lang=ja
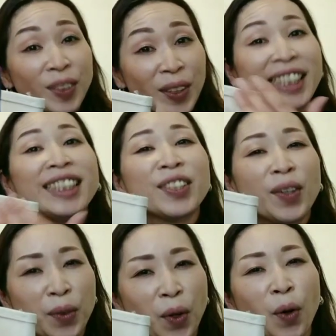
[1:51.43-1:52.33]
印
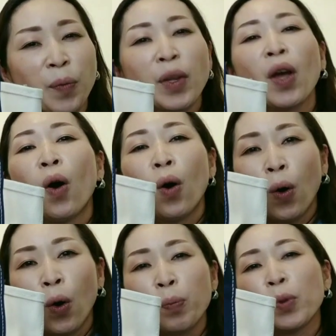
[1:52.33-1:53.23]
象の
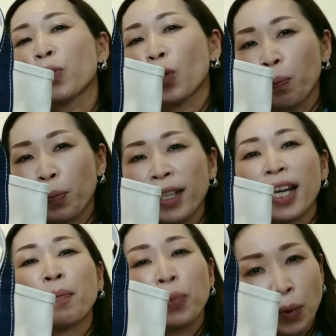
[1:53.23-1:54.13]

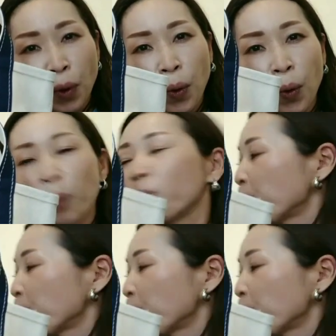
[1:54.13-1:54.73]
オープントップタイプと、